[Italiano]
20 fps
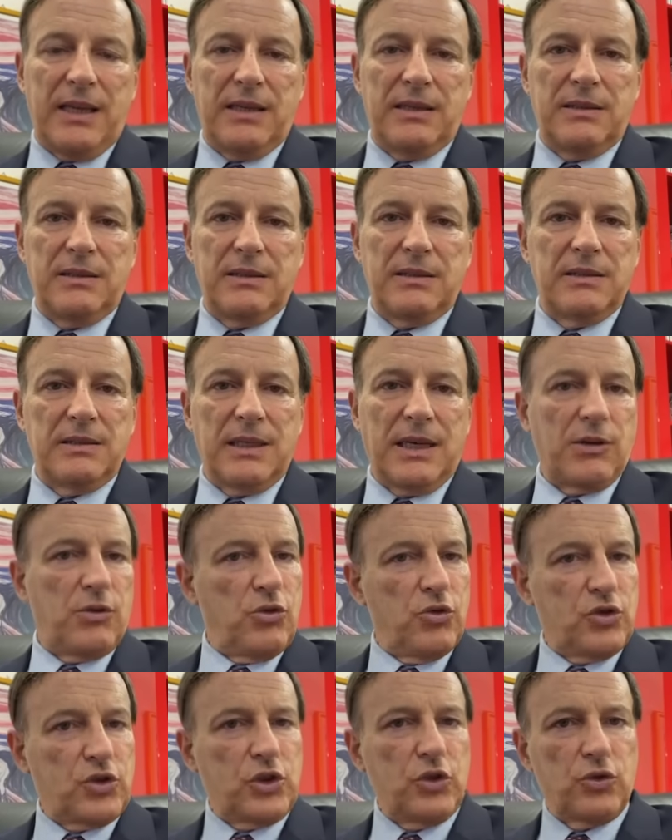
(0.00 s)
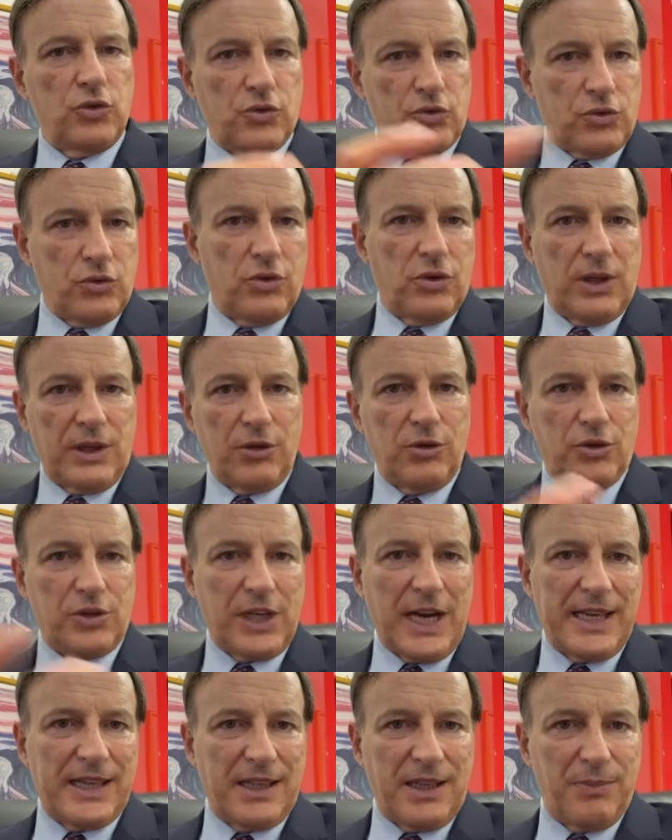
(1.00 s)
eh, angoscioso,
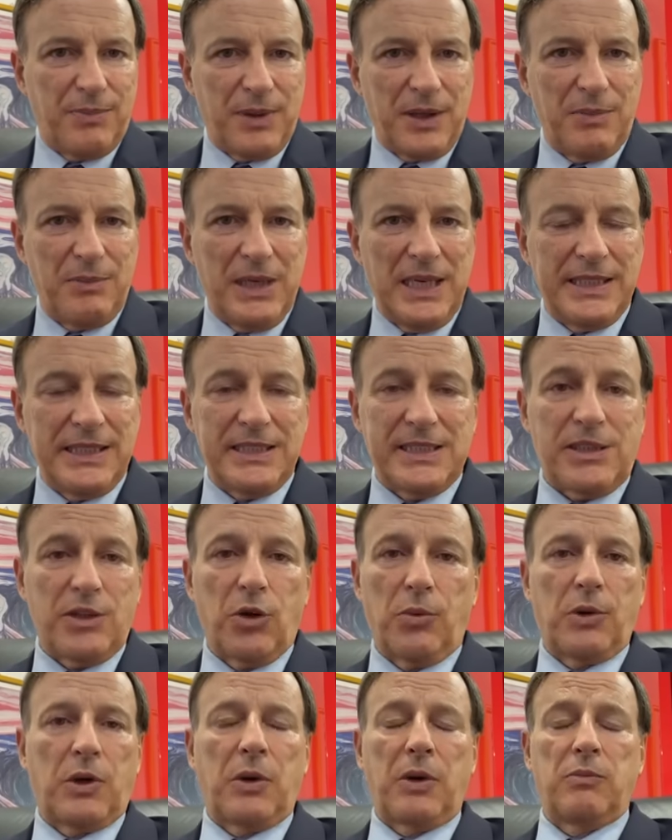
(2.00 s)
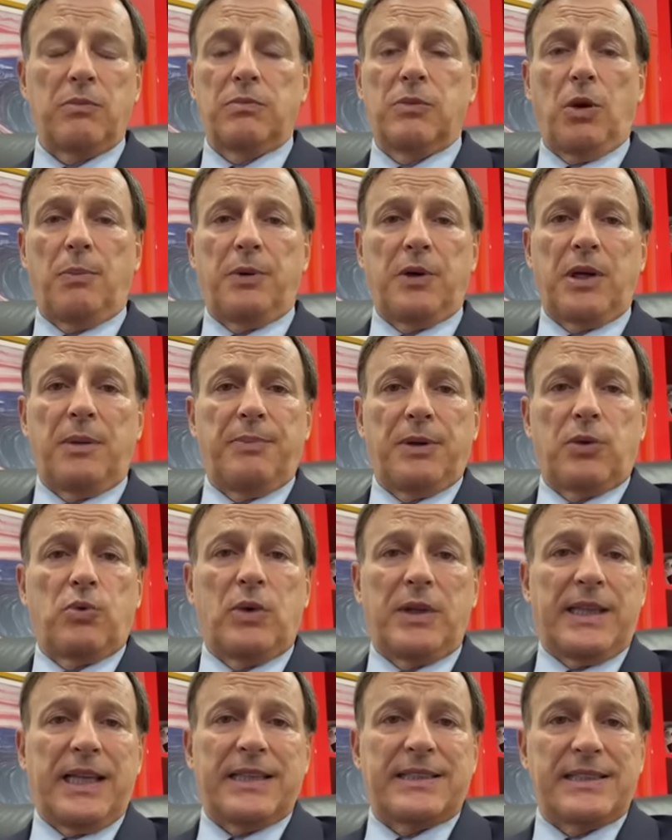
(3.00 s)
angosciante per i milanisti, dopo, dopo che, per
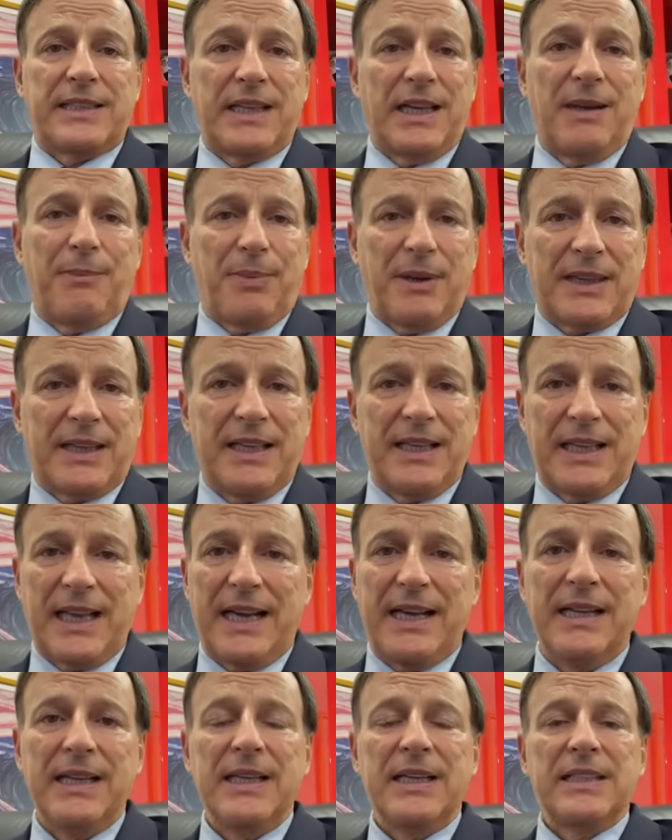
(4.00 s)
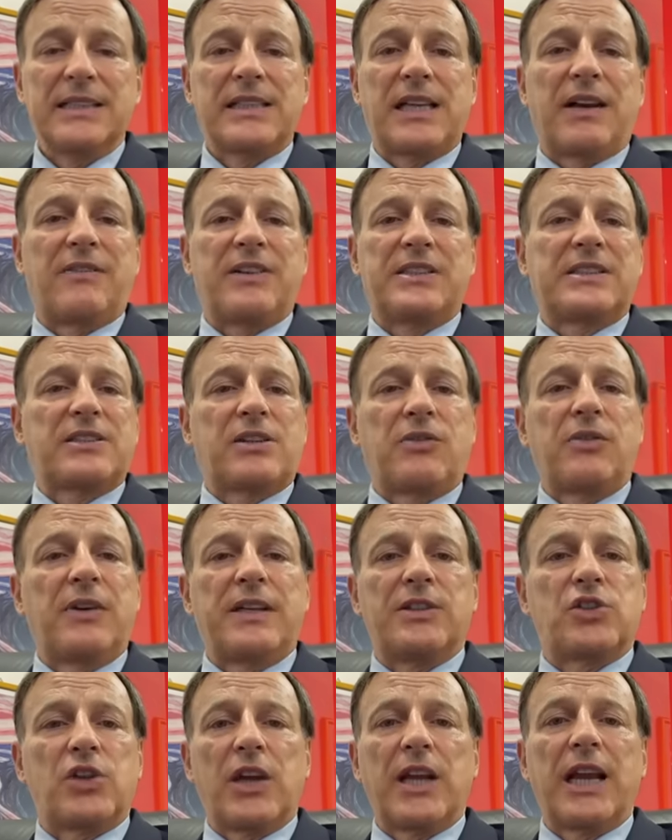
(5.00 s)
due terzi della partita si era vista
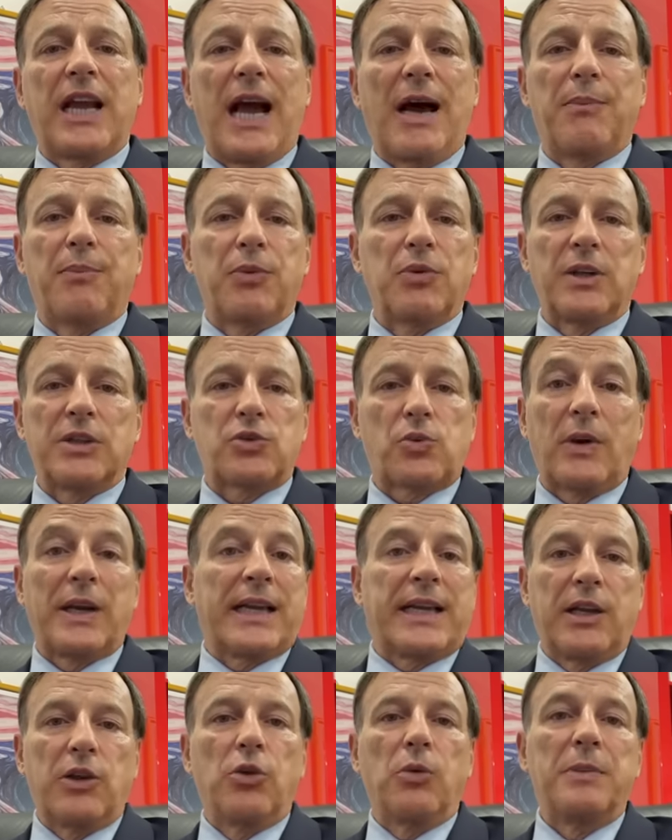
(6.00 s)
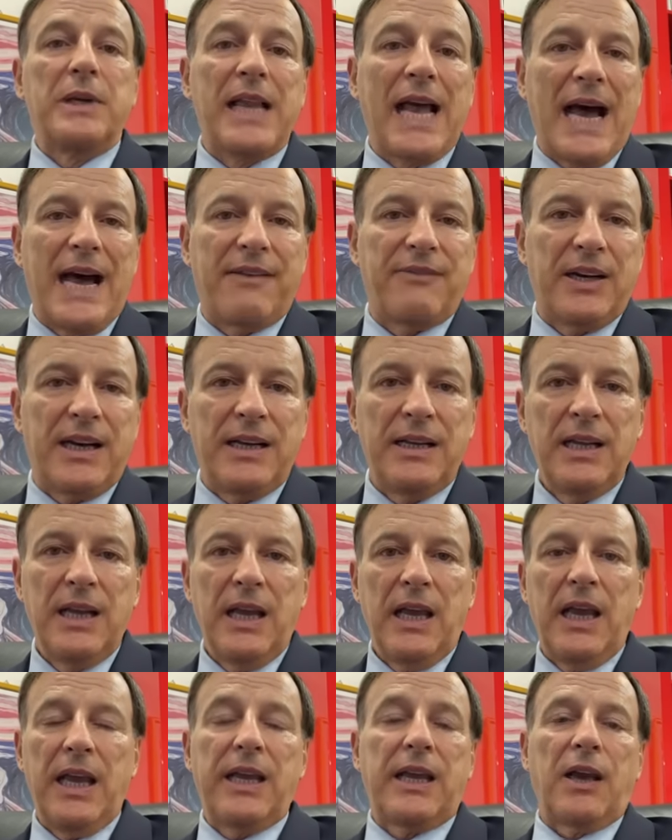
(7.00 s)
invece in campo una squadra che dominava
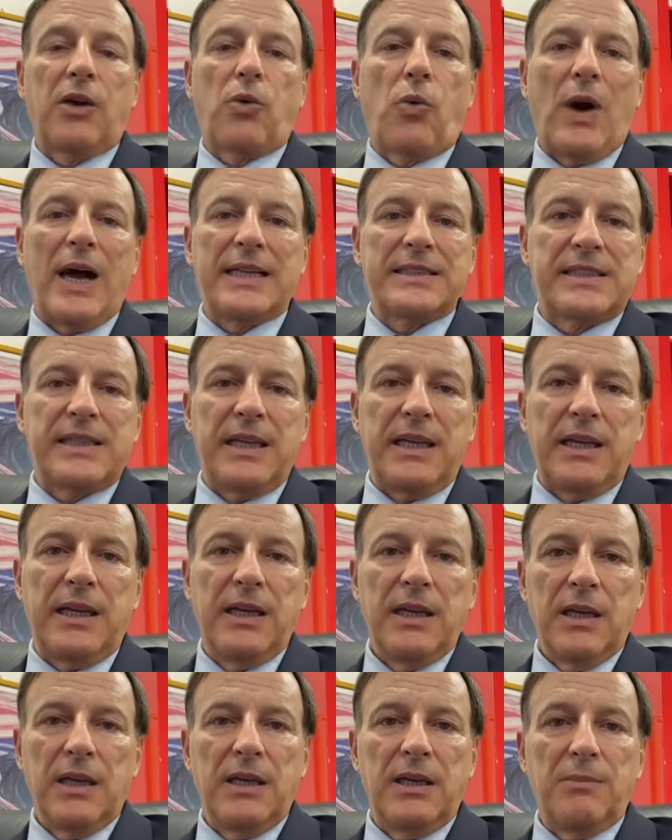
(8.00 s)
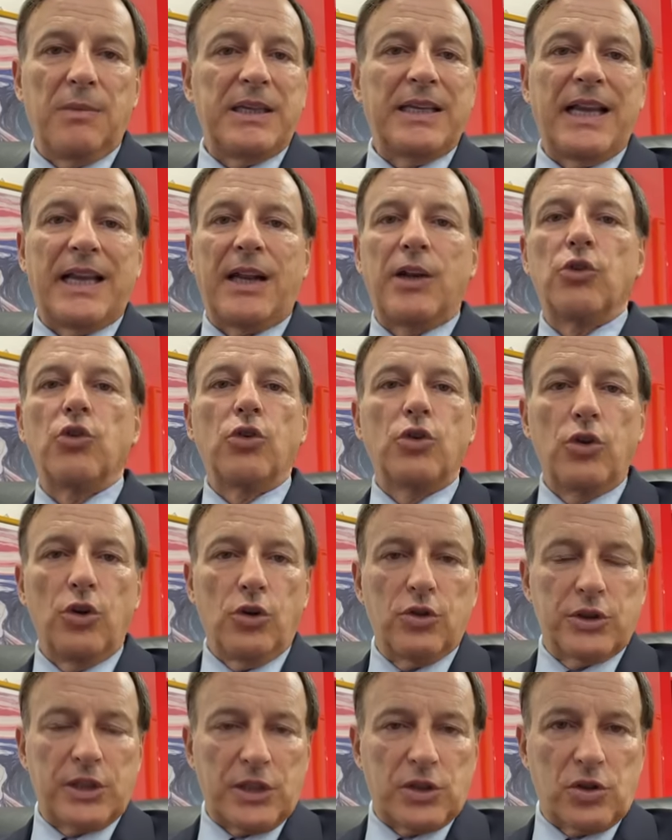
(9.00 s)
e che quasi in maniera
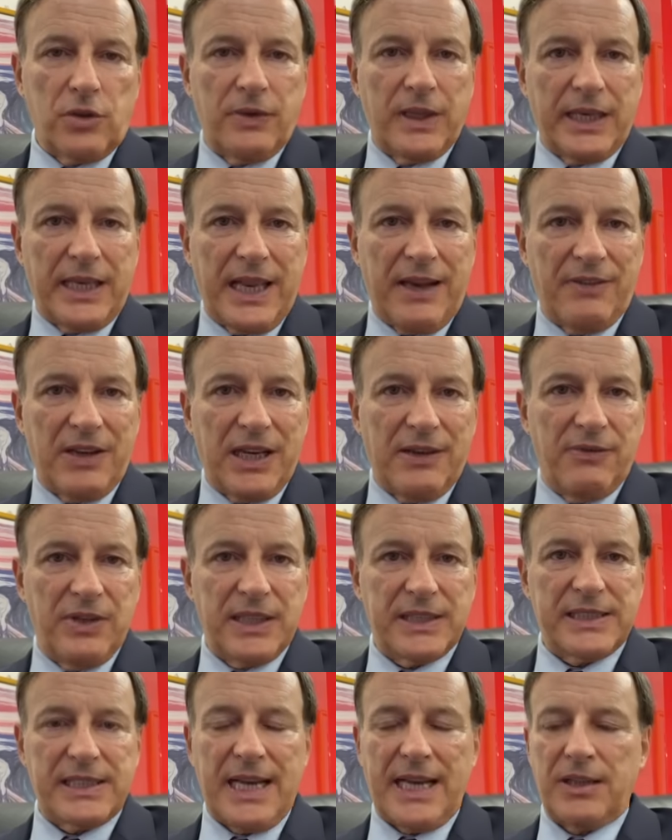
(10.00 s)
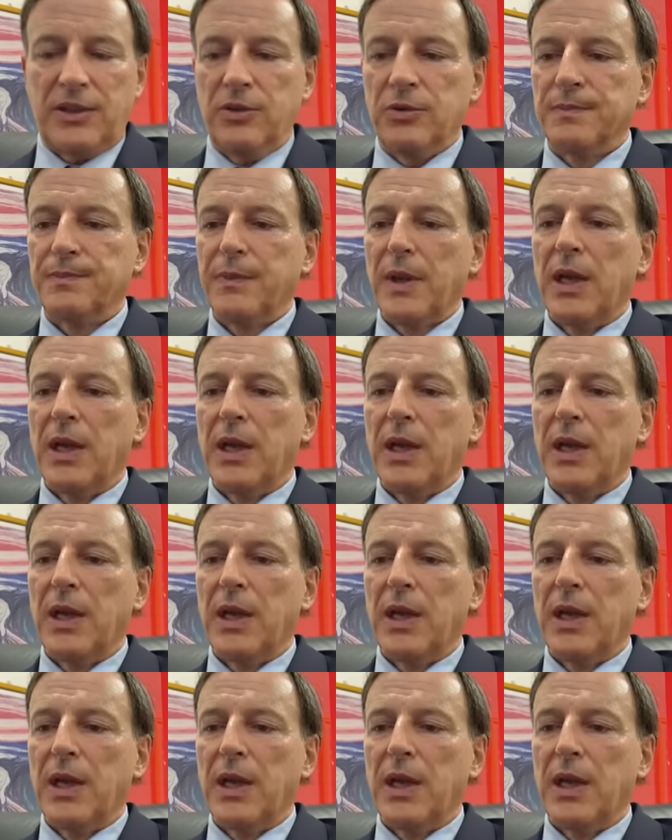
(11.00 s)
noiosa soverchiava l'avversario.